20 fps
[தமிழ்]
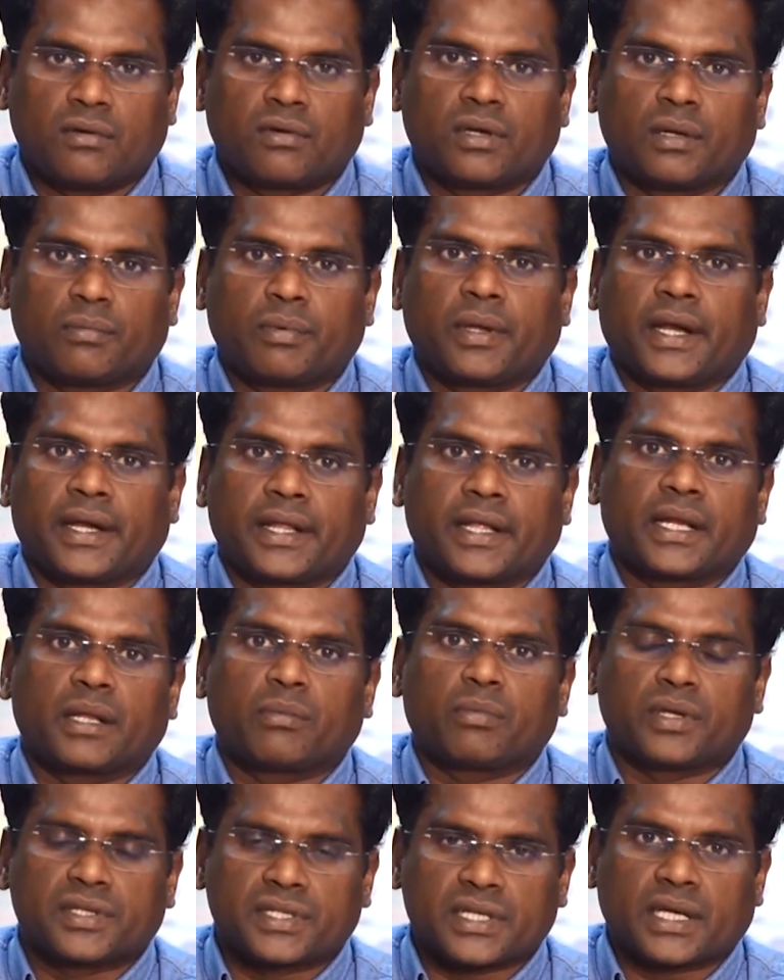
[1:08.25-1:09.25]
அவங்கள போய்
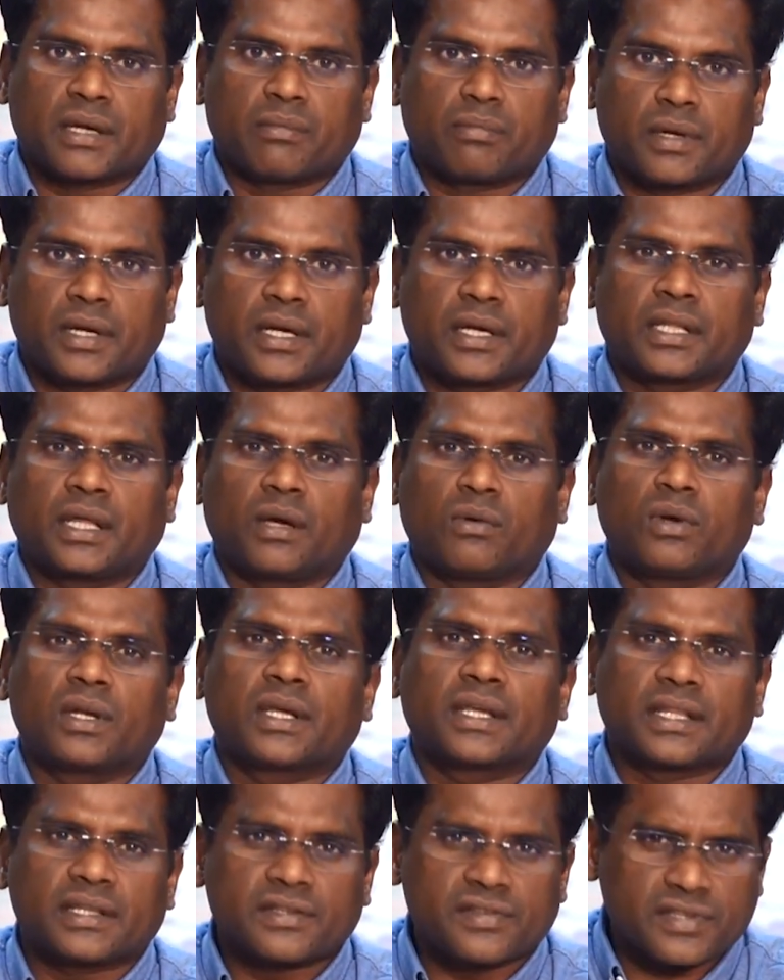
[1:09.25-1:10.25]
அடிக்கடி போய் செக்அப் பண்ணுறது
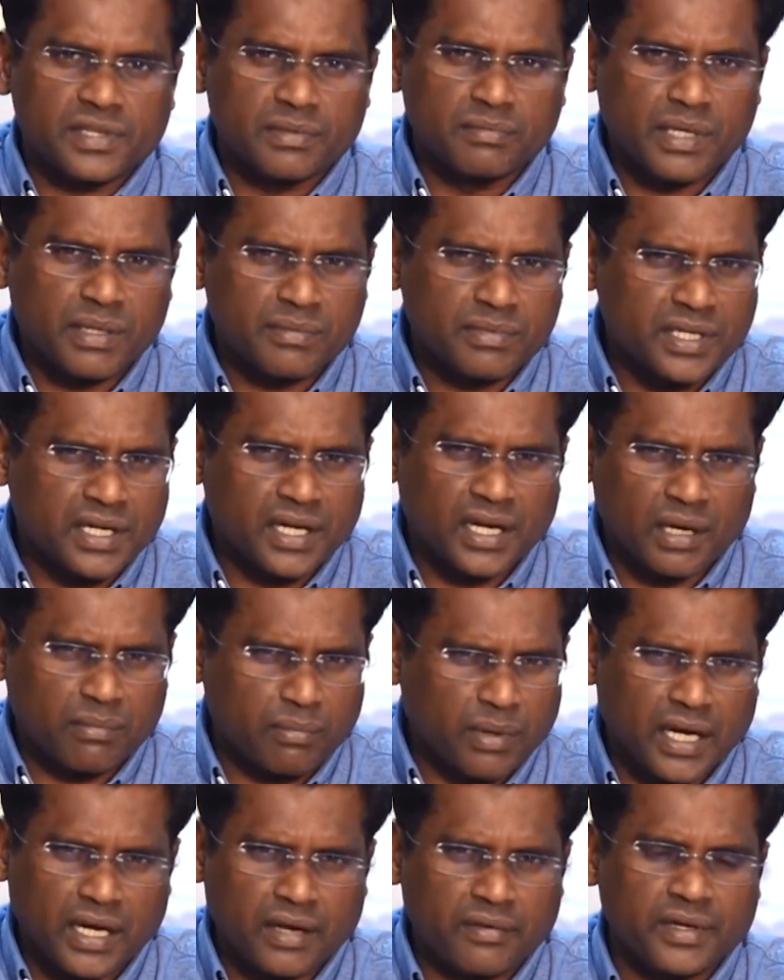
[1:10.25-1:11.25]
அவங்களுக்கு ஏதாச்சும் சிம்டம்ஸ்
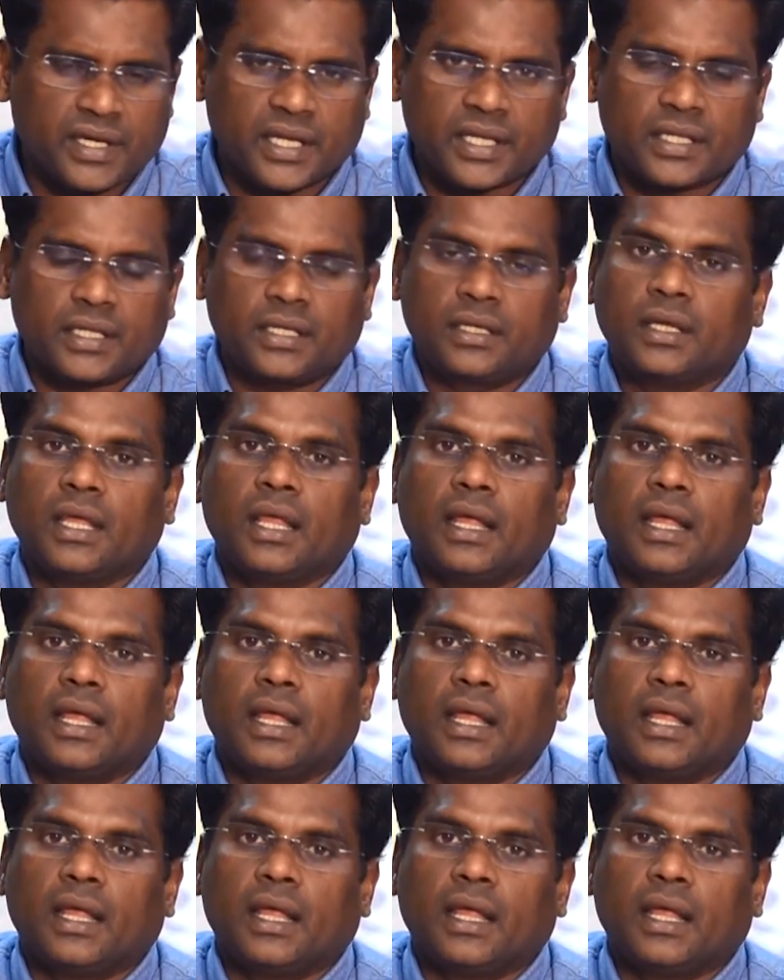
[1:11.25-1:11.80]
இருக்கான்னு பார்க்க வேண்டியது